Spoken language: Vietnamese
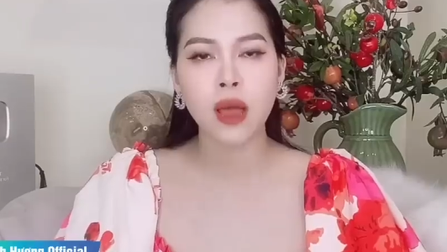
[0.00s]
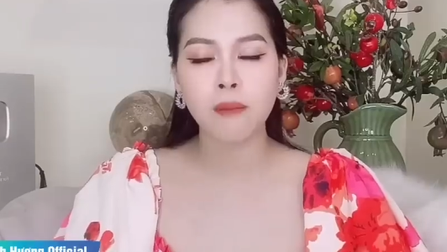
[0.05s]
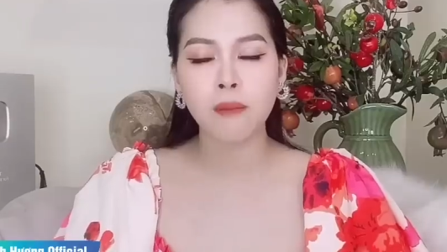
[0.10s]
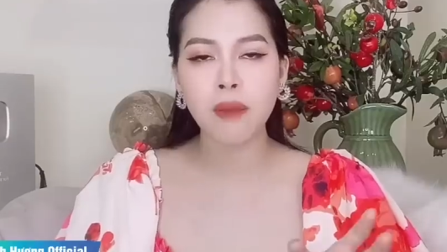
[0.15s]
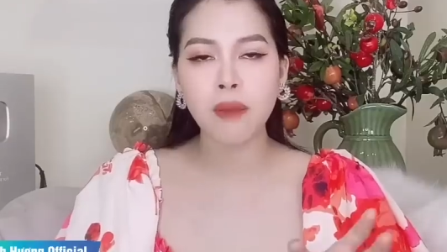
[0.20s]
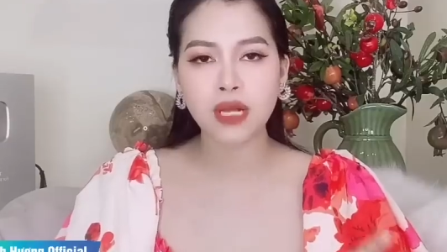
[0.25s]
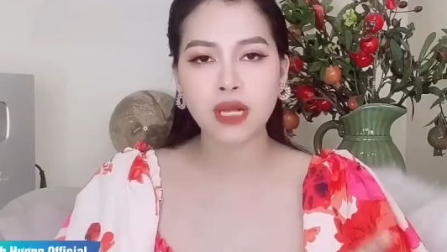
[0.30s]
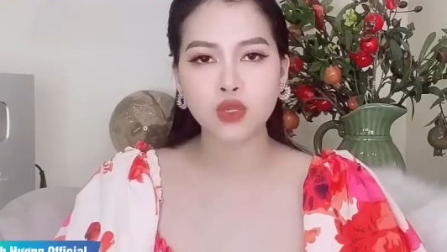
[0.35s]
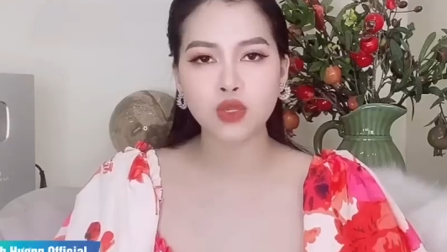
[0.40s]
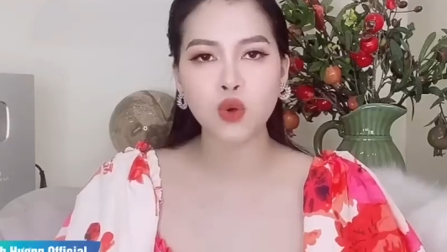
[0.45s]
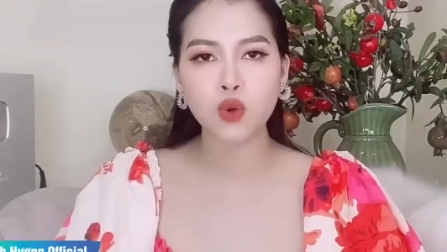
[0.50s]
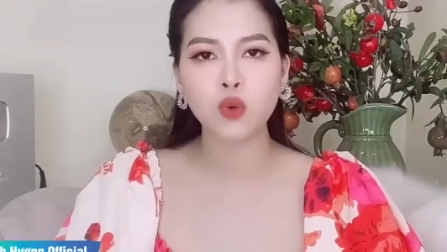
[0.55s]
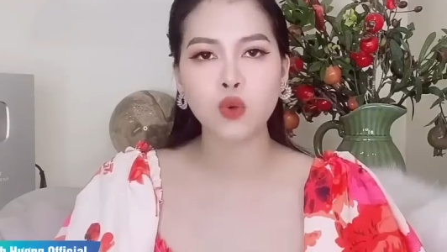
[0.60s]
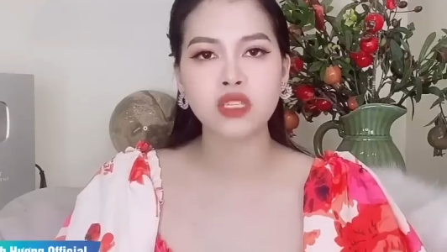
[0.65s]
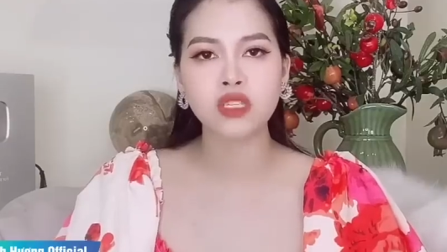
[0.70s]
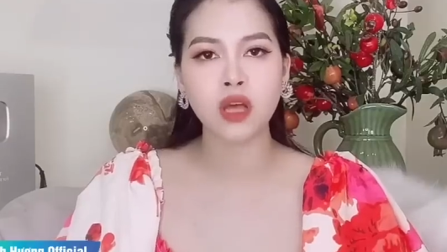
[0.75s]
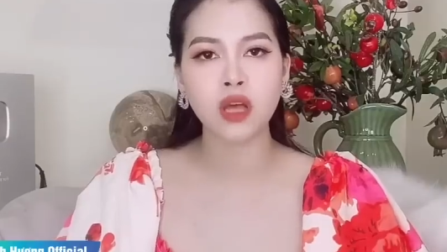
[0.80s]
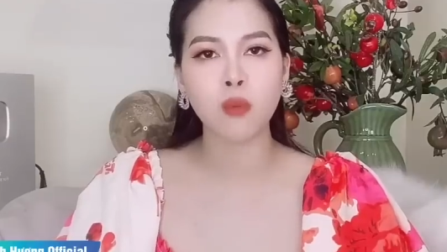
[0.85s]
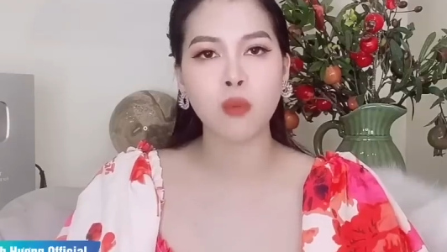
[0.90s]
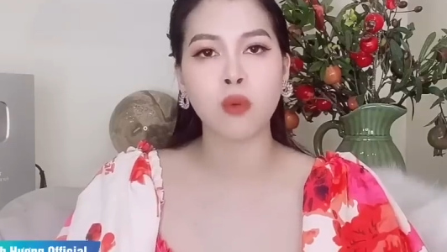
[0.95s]
mặc dù
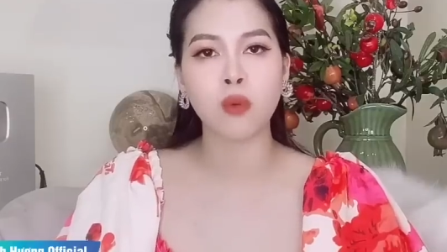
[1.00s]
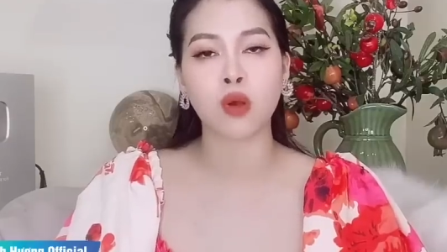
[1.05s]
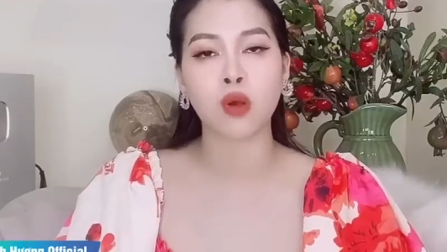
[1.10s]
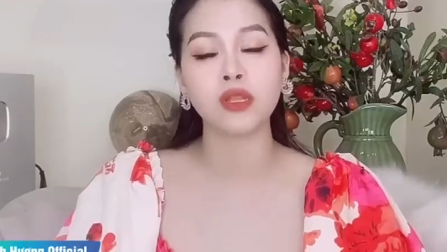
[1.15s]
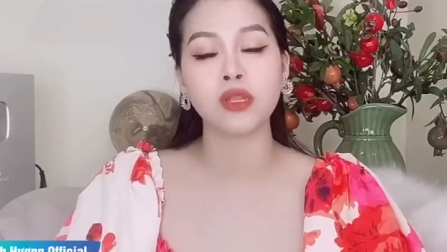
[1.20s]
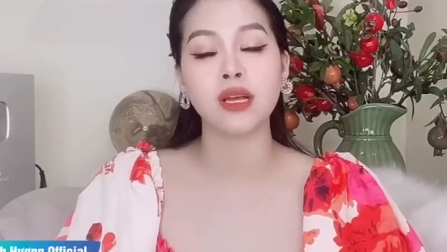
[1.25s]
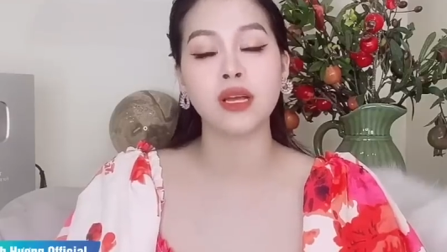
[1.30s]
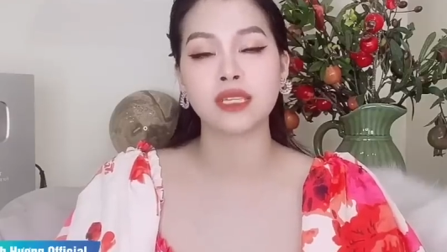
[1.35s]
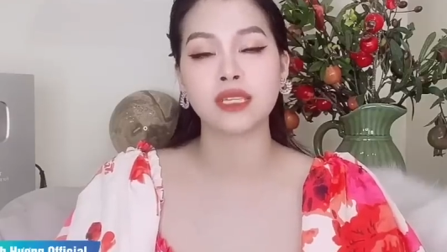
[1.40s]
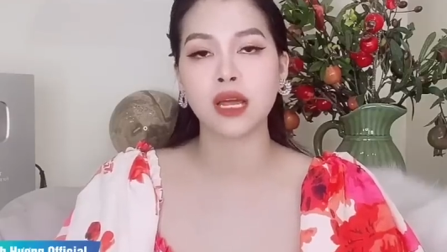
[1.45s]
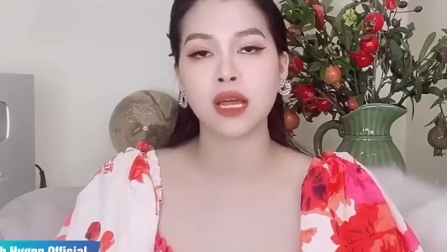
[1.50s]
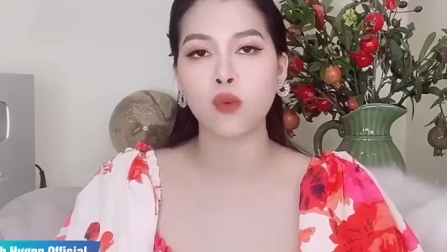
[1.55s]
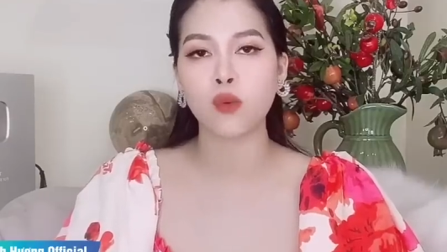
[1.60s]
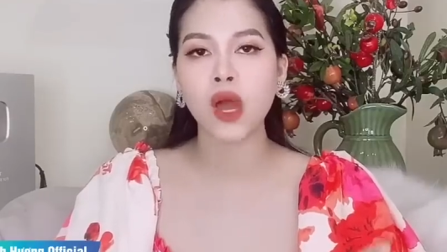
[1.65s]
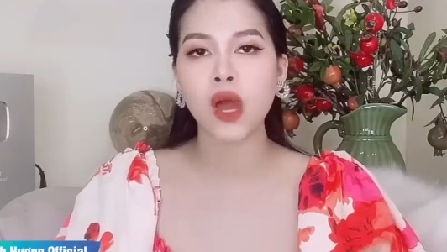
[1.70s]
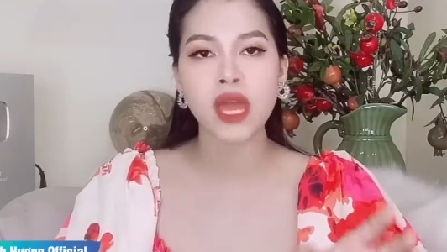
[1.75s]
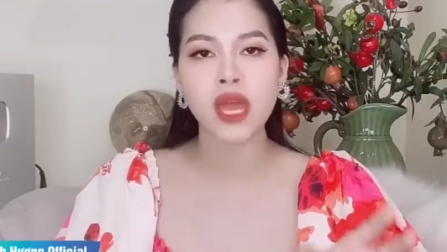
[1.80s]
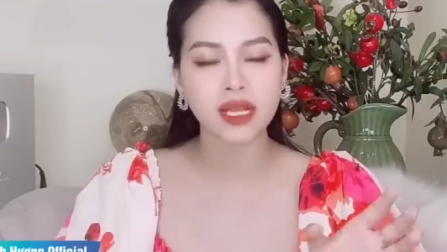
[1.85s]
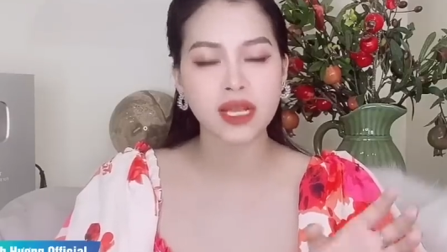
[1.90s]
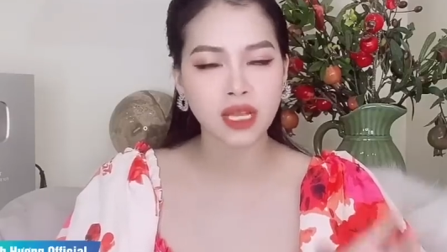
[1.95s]
chồng có thời gian
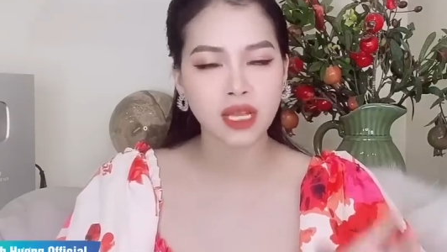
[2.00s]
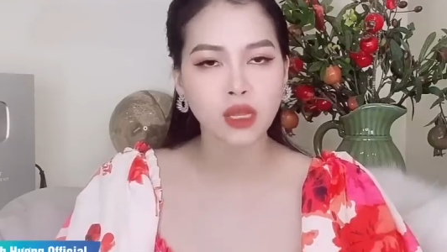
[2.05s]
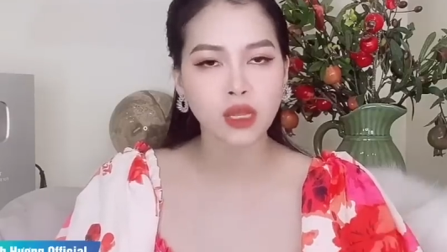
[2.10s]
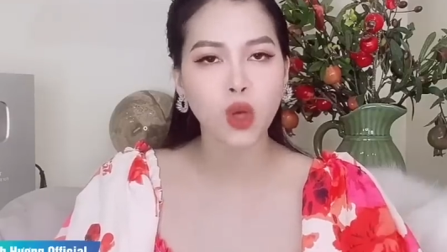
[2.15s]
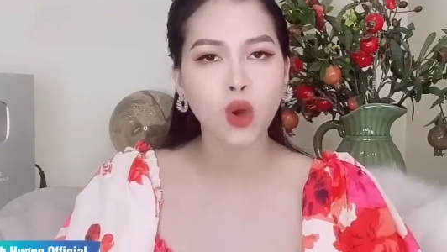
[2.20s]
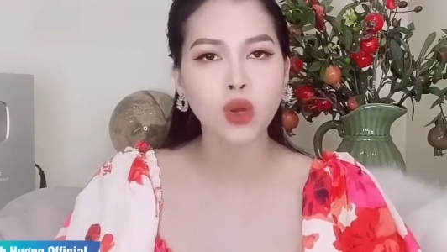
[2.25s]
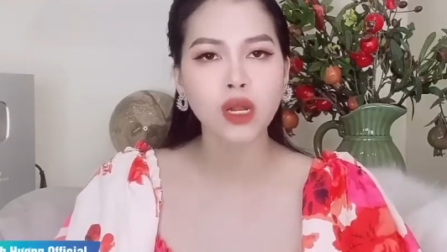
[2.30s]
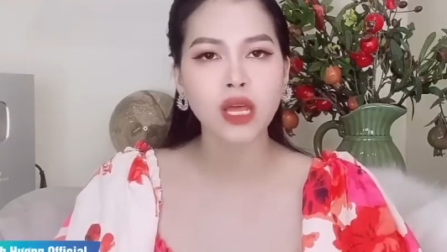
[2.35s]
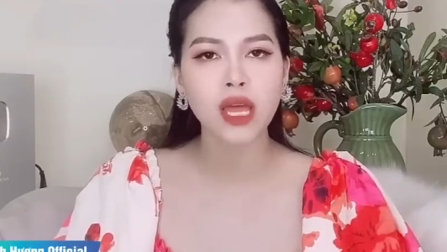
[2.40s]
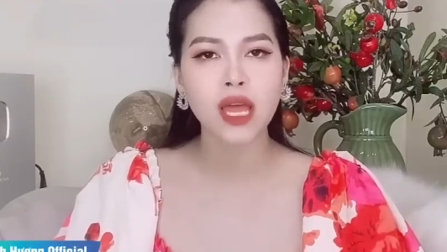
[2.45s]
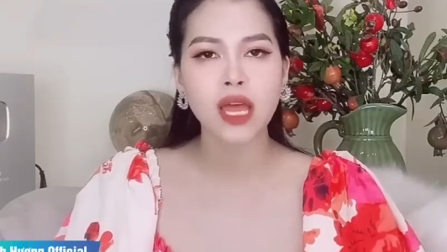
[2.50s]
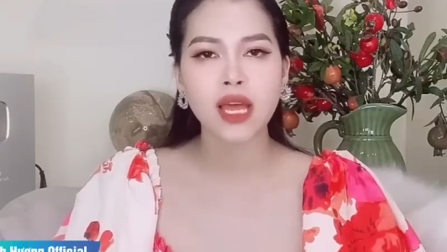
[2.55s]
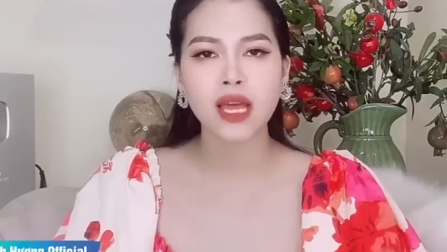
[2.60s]
quan hệ rất tốt,